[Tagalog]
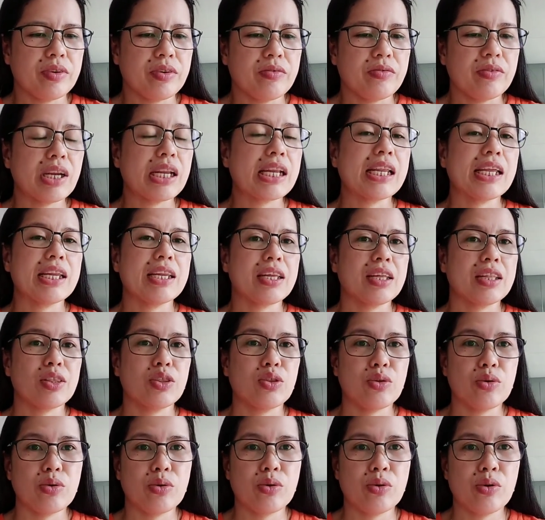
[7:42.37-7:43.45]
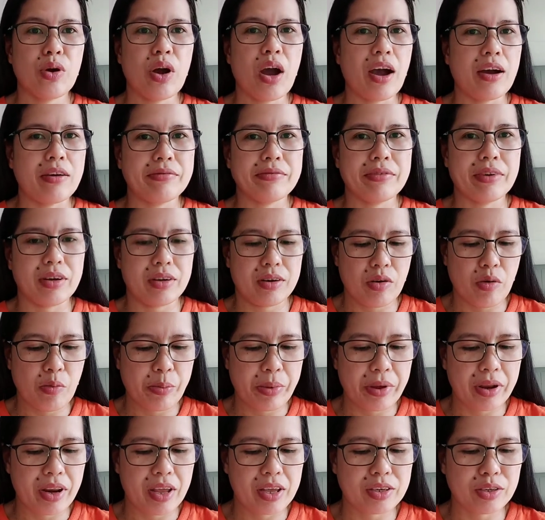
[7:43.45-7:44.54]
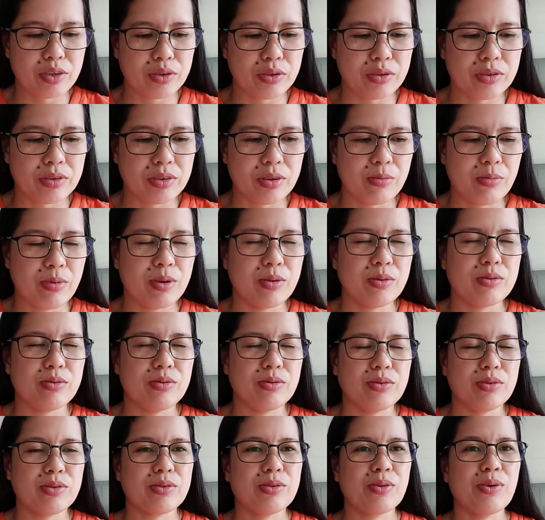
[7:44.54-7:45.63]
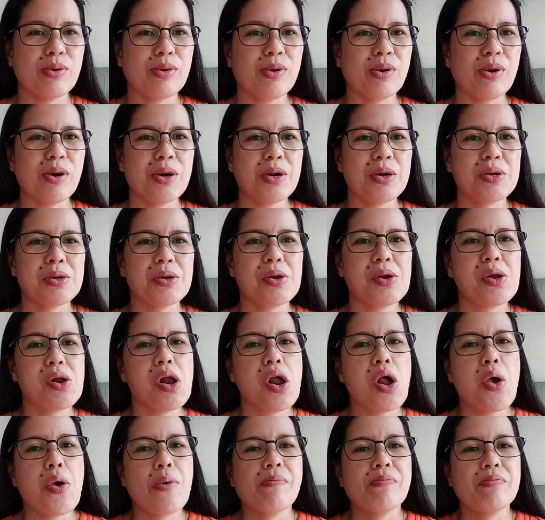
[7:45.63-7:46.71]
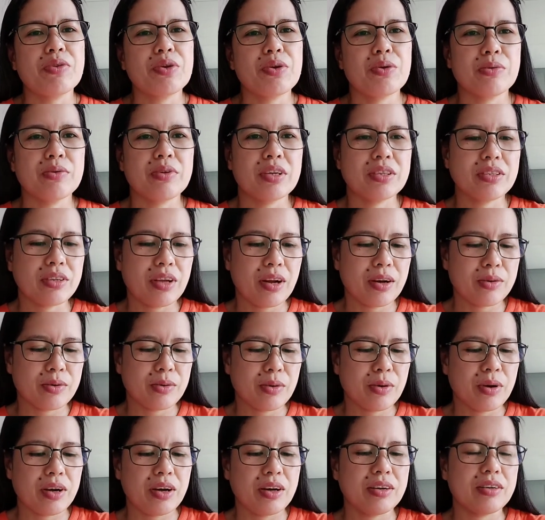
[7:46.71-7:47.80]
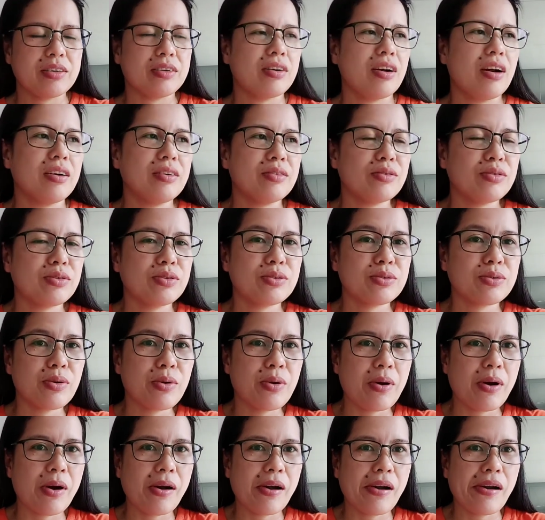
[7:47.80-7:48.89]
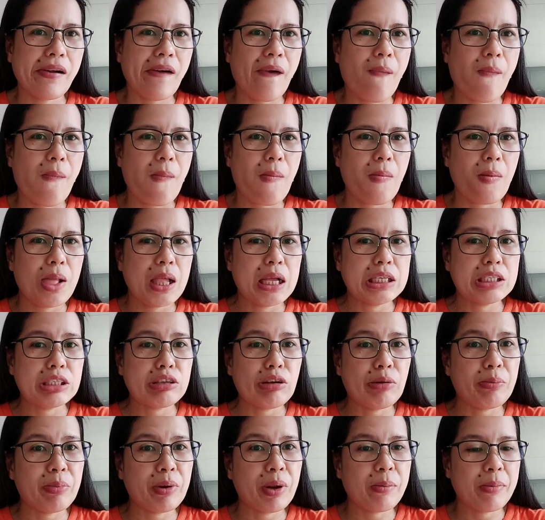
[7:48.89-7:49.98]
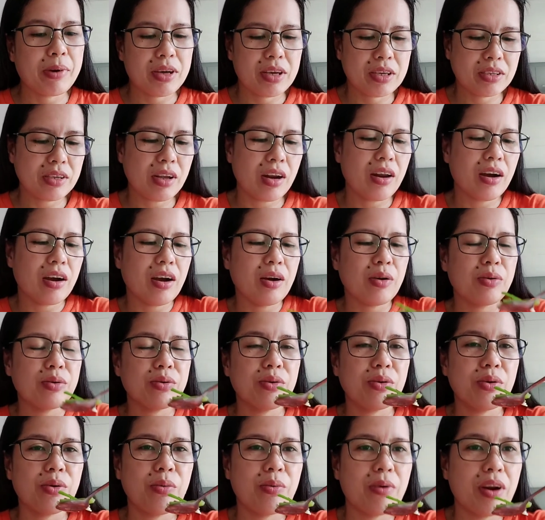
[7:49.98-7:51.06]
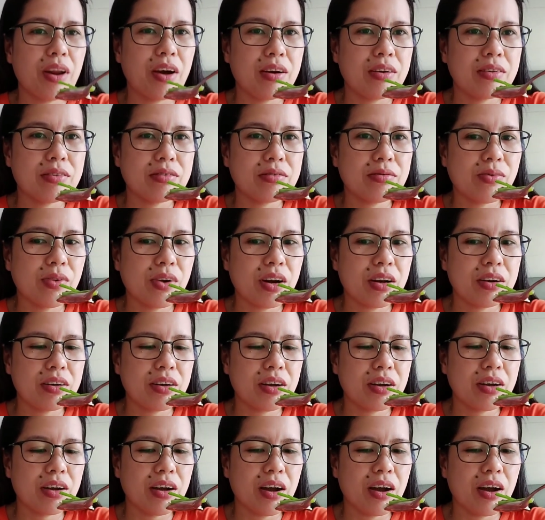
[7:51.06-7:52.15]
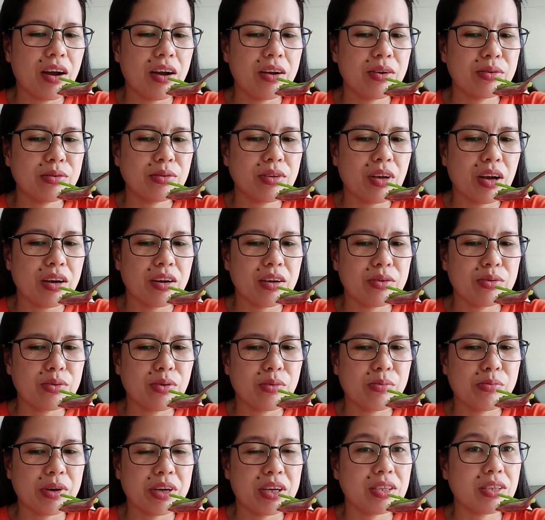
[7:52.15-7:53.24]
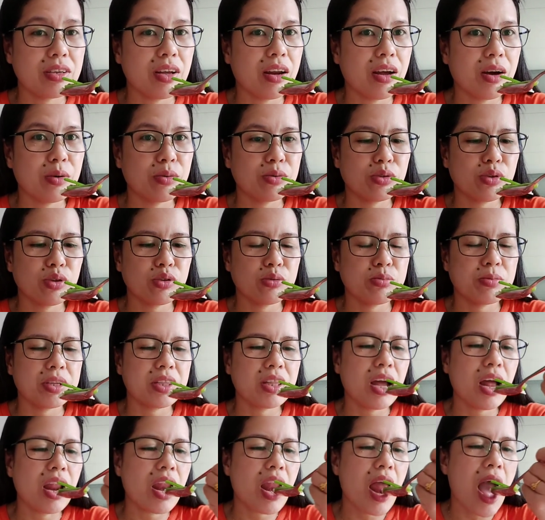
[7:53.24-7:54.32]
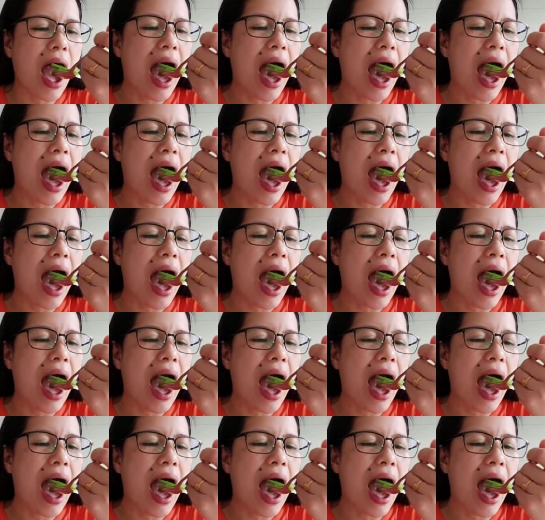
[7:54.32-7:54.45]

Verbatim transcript: really need to have an operation. Sabi ko, Diyos ko, Lord, yung dasal ko hanggang, Diyos ko, Siyempre, mag-isa lang ako, no? Walang, walang nag-aano sa akin doon. Mag-isa lang ako sa ospital.